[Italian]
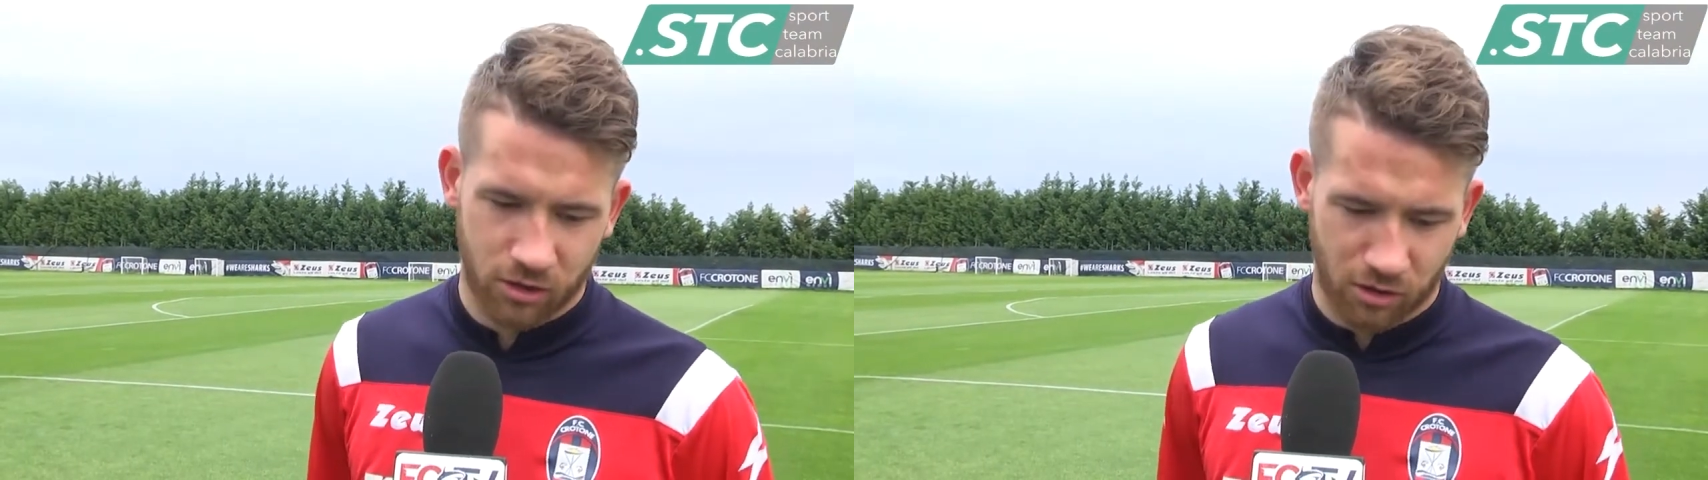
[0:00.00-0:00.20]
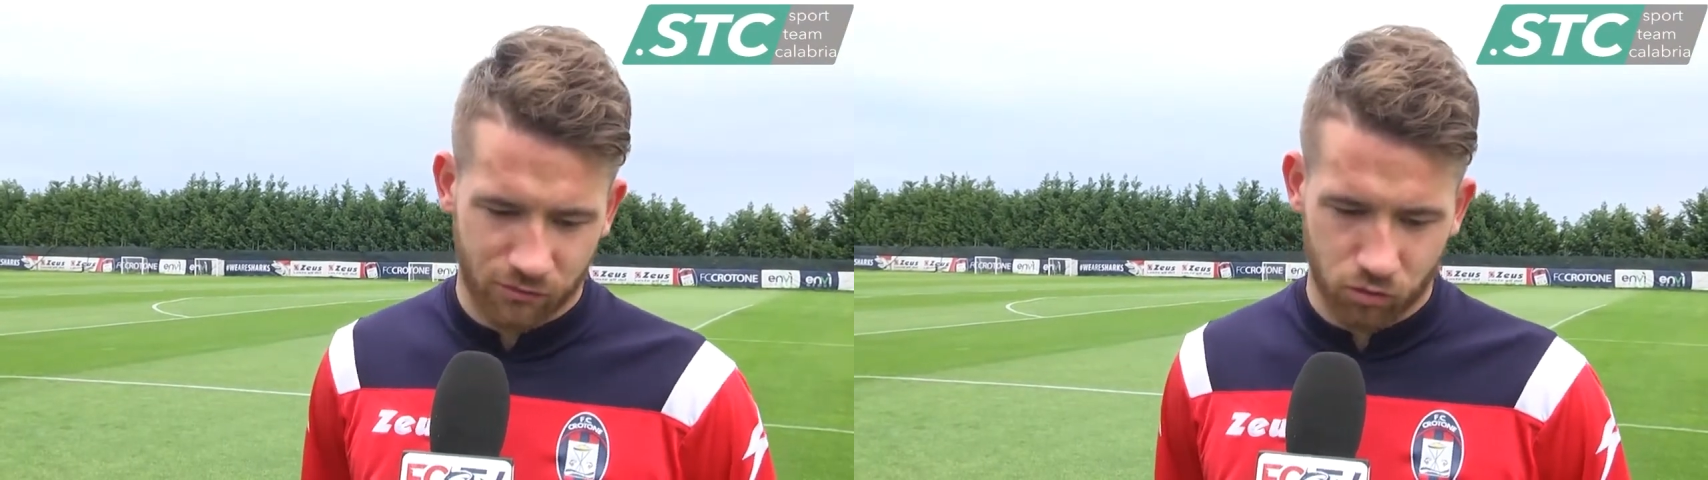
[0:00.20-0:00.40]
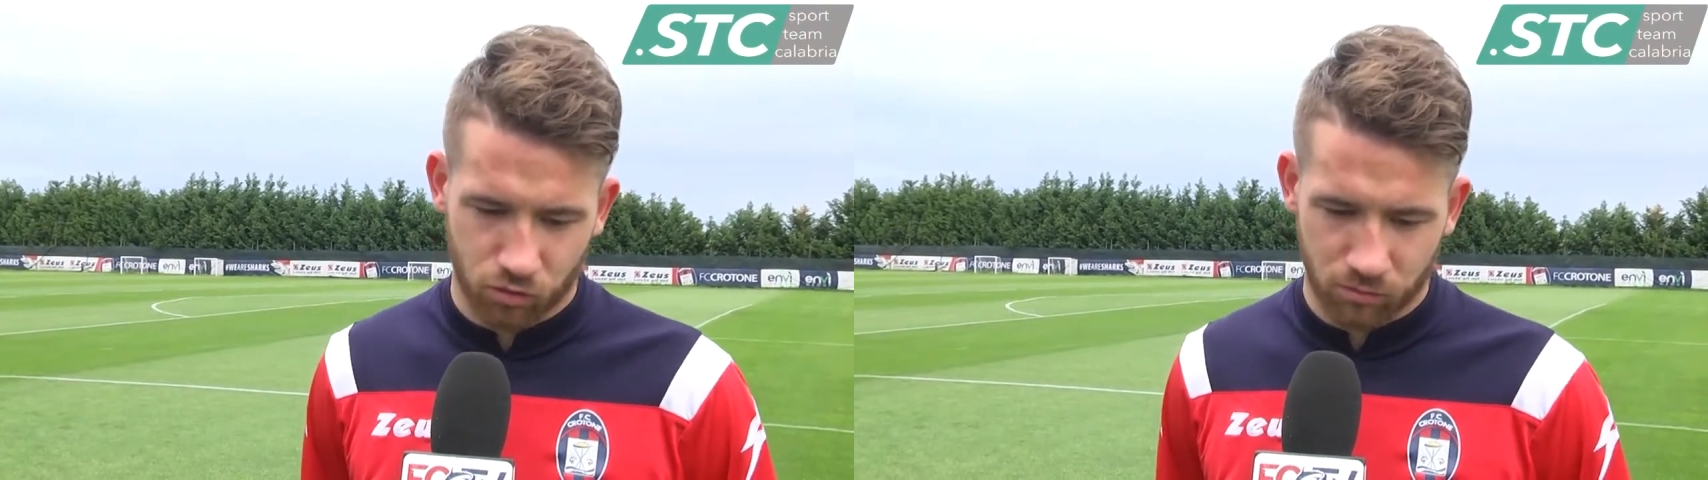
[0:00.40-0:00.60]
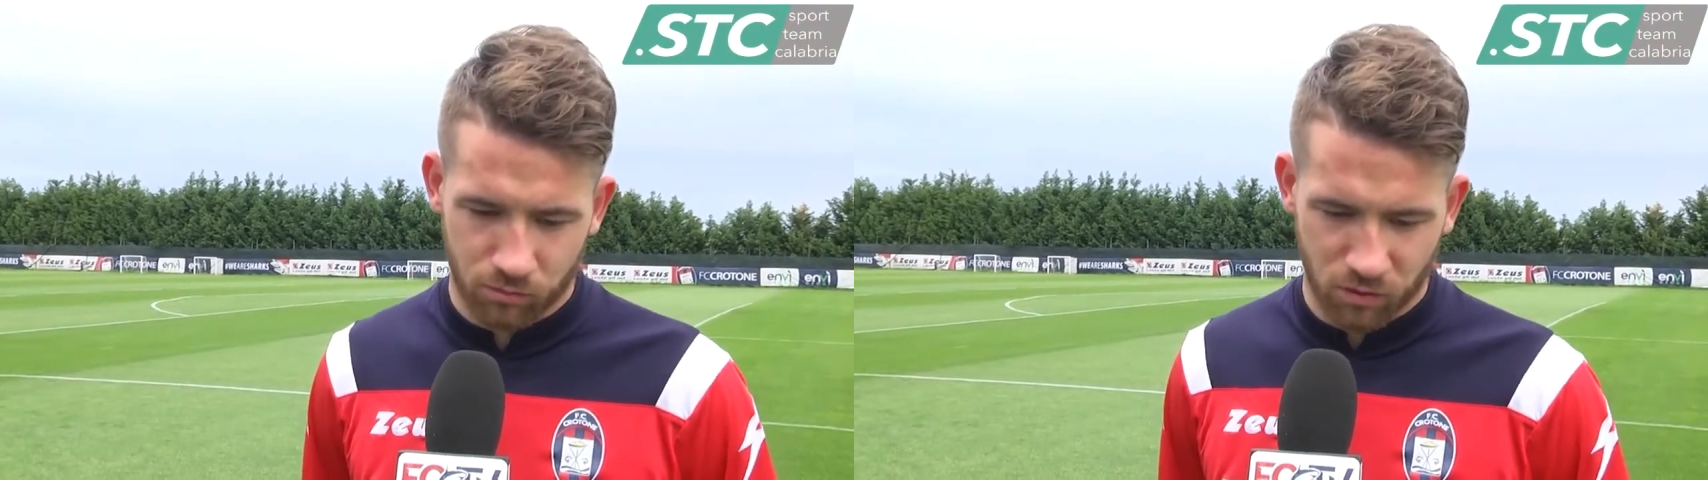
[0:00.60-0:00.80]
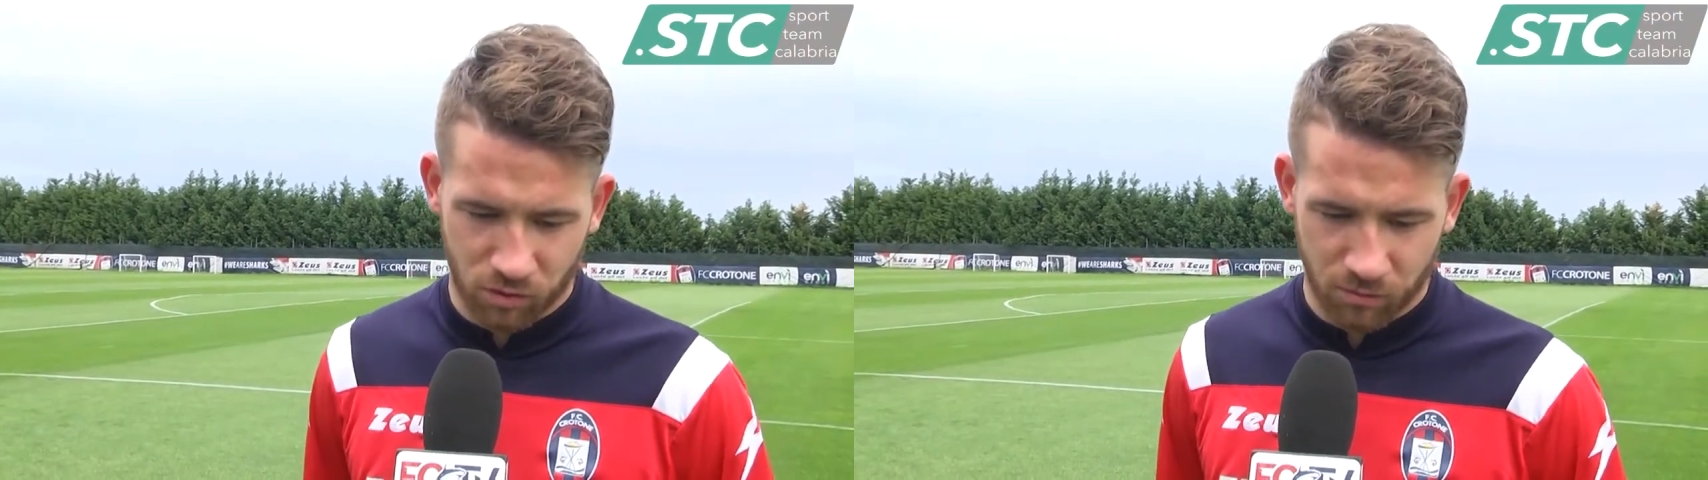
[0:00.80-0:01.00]
ho avuto un
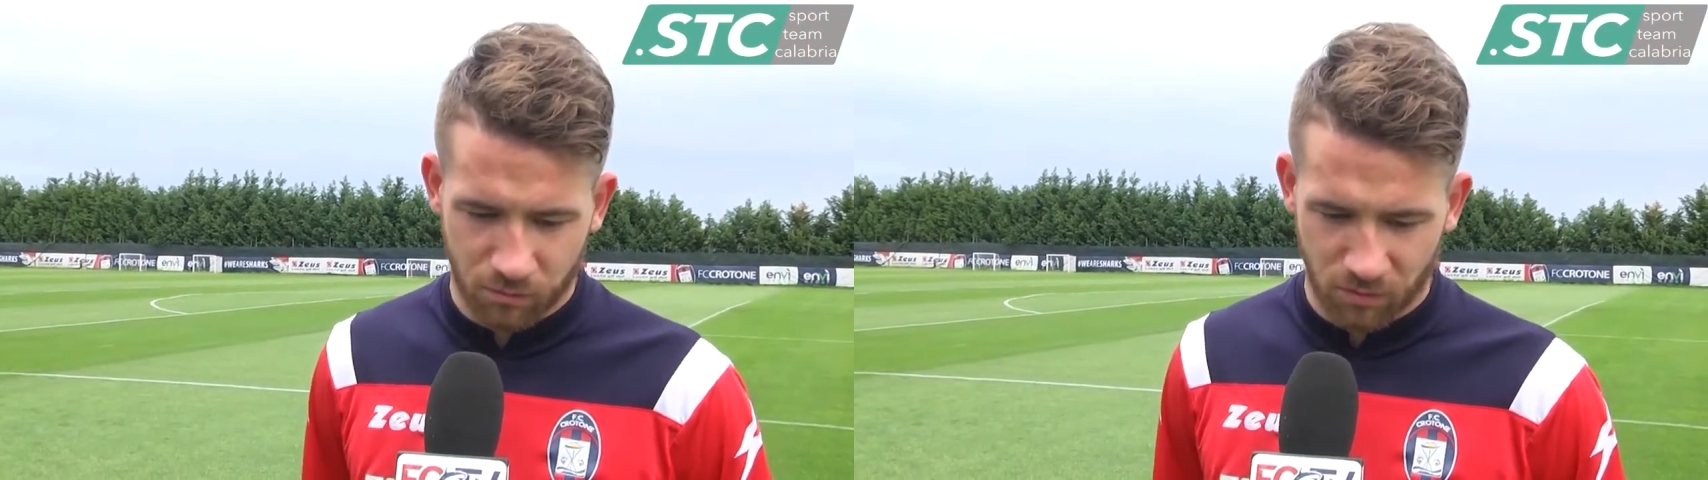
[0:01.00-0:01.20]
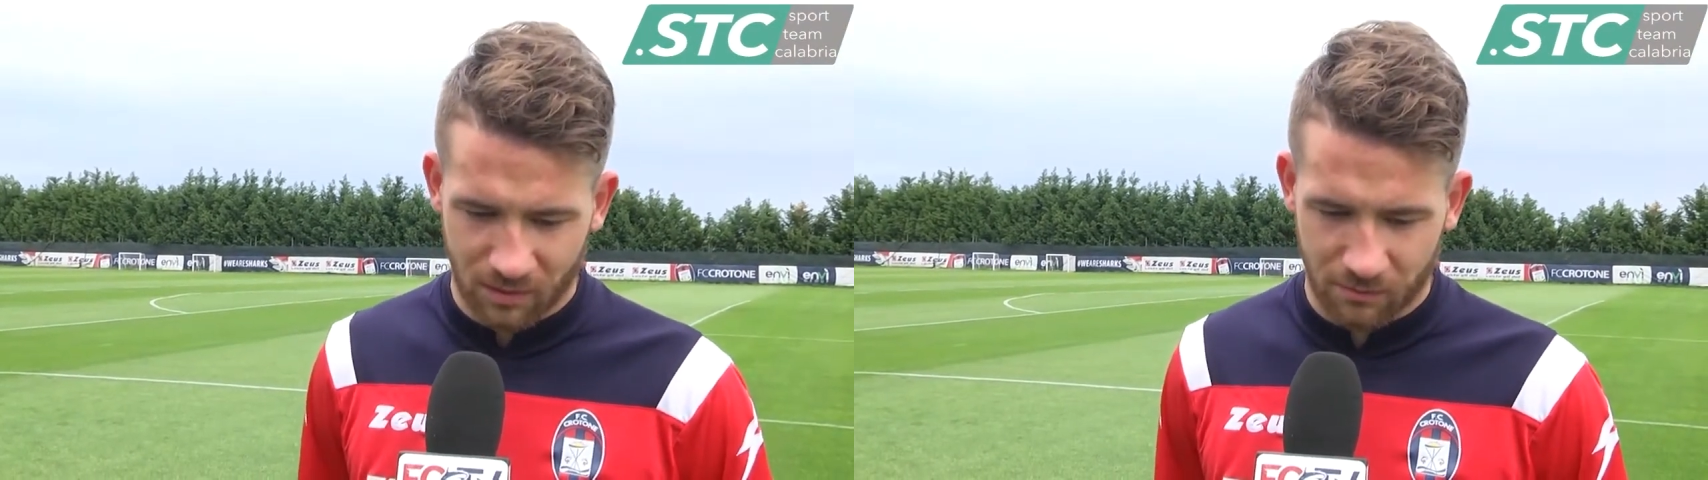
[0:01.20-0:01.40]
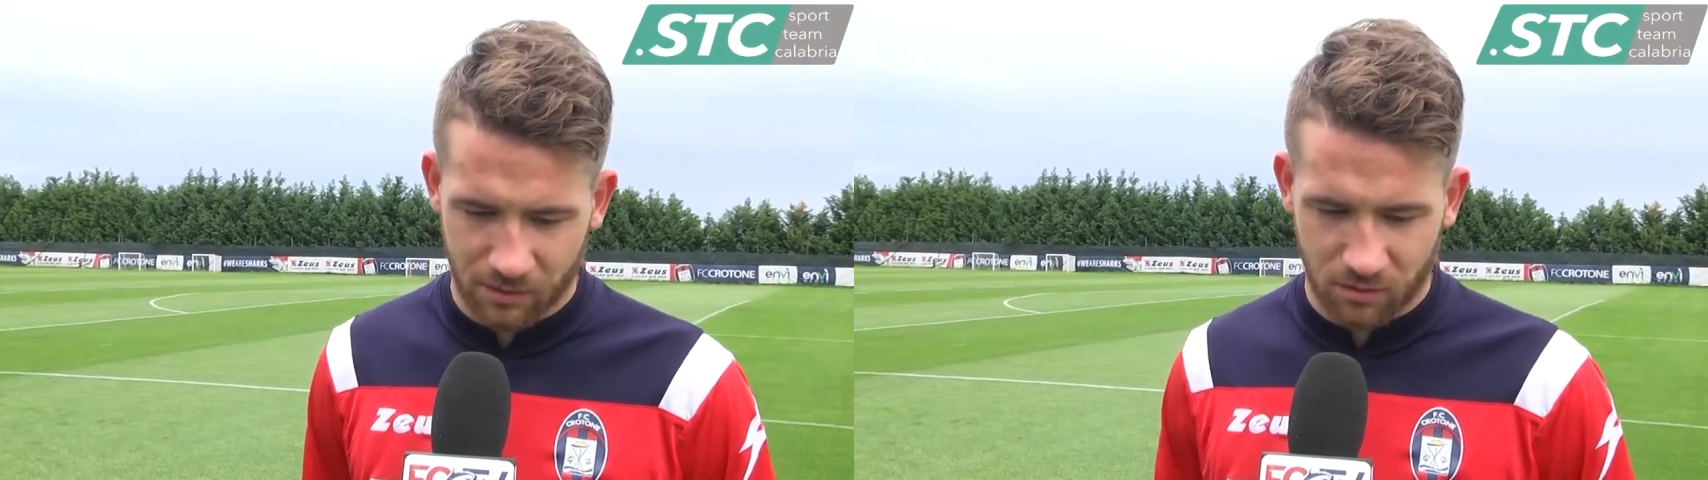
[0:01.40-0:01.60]
po' problemi